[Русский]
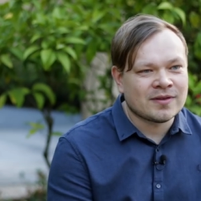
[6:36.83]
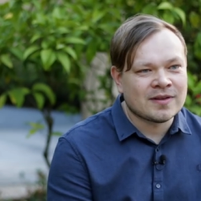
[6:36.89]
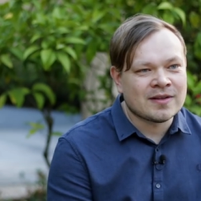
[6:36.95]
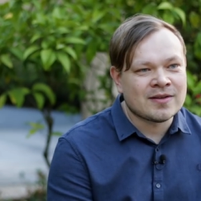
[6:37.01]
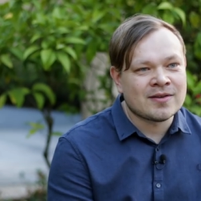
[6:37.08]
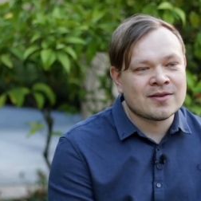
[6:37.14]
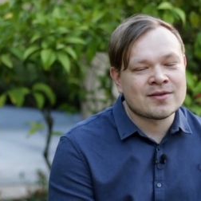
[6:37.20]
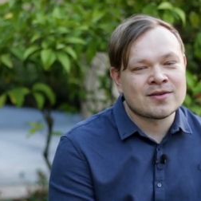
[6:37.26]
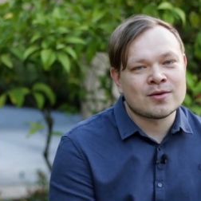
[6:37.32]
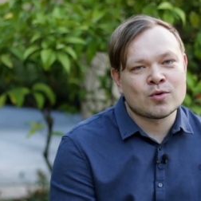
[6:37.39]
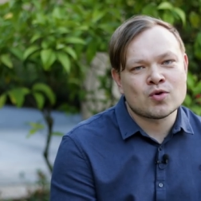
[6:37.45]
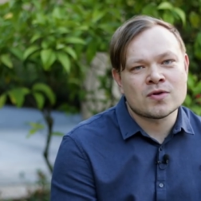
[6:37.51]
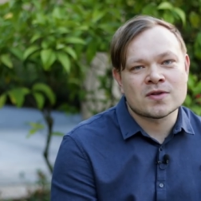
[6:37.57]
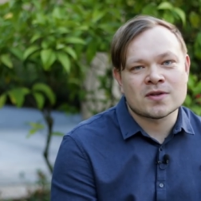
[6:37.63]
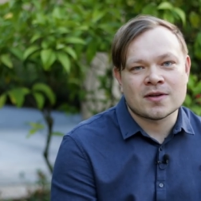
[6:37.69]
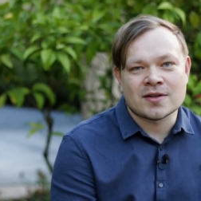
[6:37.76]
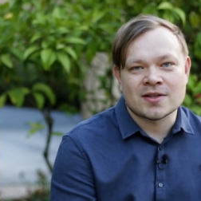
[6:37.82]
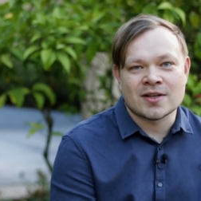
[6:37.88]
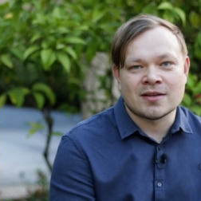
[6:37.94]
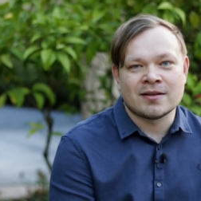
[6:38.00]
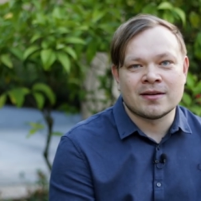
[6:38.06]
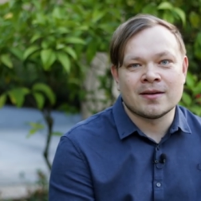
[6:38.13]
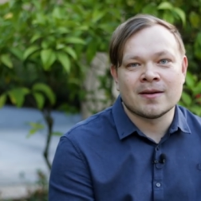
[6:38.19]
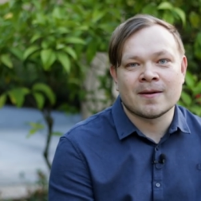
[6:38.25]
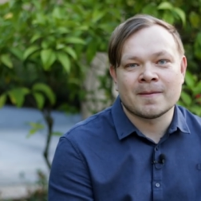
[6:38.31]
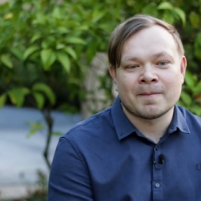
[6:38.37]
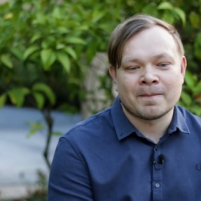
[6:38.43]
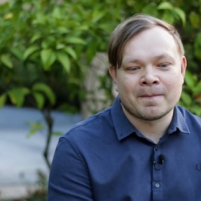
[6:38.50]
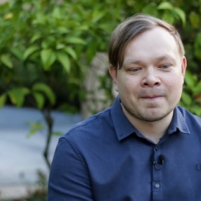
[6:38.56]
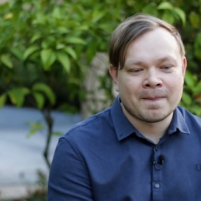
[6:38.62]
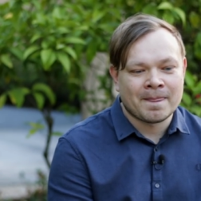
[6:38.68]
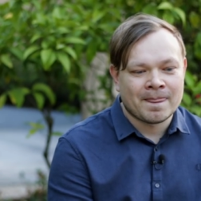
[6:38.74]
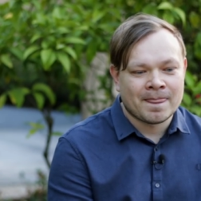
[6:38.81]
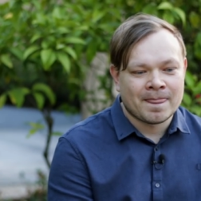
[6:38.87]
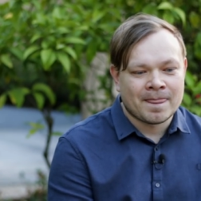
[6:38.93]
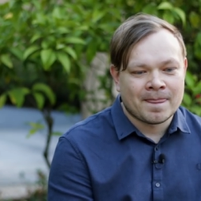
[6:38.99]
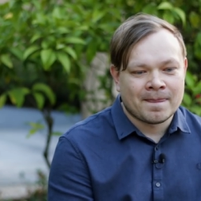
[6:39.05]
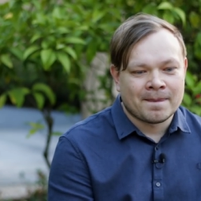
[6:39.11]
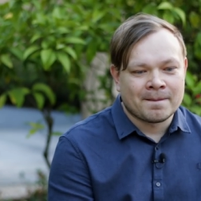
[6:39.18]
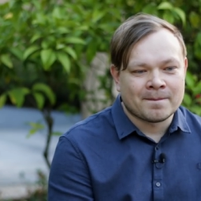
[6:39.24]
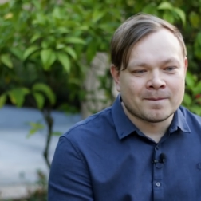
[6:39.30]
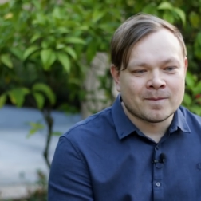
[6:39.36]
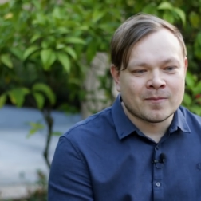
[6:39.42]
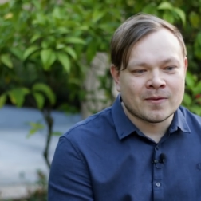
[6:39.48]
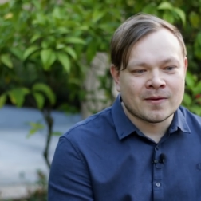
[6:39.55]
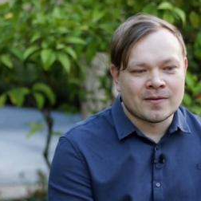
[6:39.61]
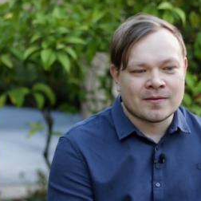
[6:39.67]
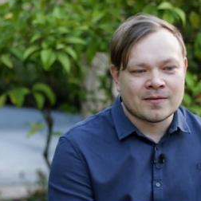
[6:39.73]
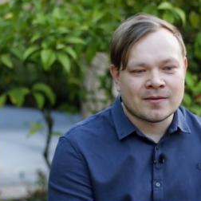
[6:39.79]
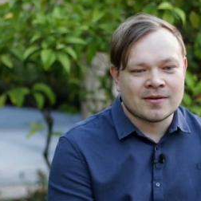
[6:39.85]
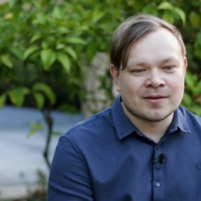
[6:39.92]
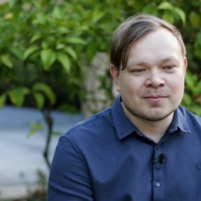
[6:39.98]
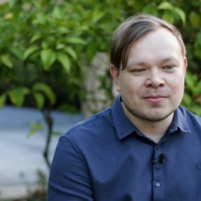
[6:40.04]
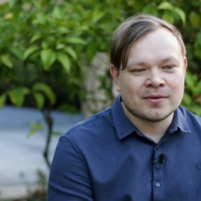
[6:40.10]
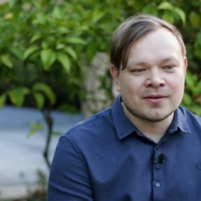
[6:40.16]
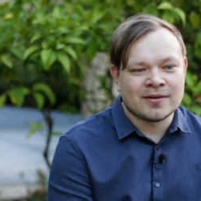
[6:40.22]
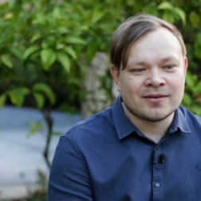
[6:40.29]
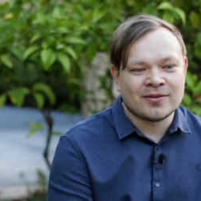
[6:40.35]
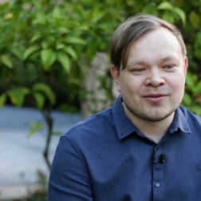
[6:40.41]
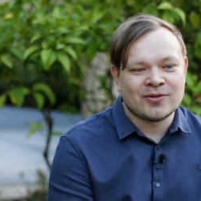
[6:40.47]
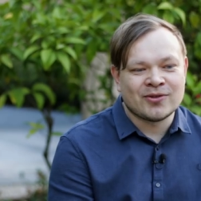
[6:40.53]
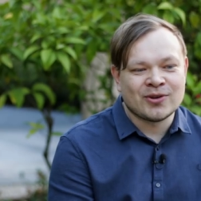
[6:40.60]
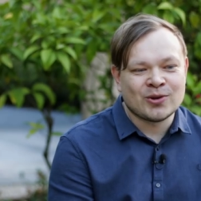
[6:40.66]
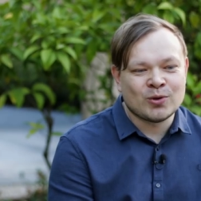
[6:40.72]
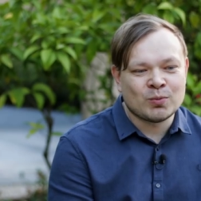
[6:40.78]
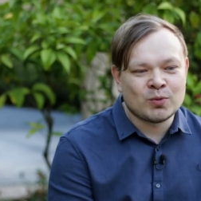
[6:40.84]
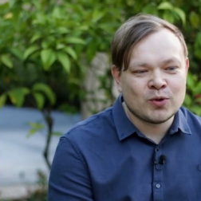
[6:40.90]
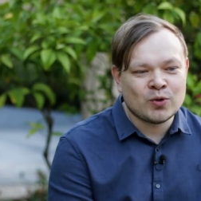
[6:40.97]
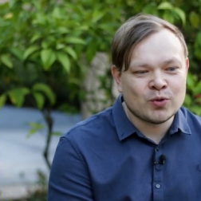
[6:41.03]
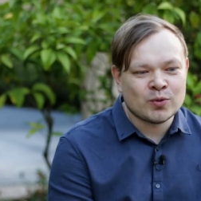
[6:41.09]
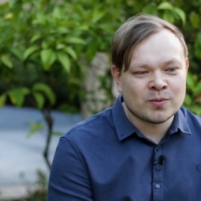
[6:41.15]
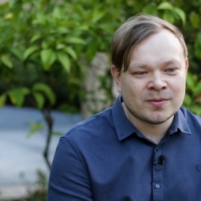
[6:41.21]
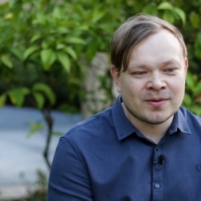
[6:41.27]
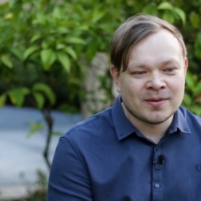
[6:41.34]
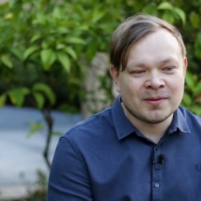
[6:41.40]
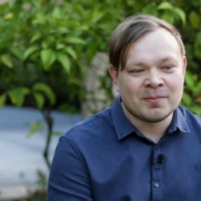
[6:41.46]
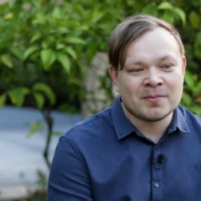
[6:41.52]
а, сложно сказать. Я как бы не люблю э,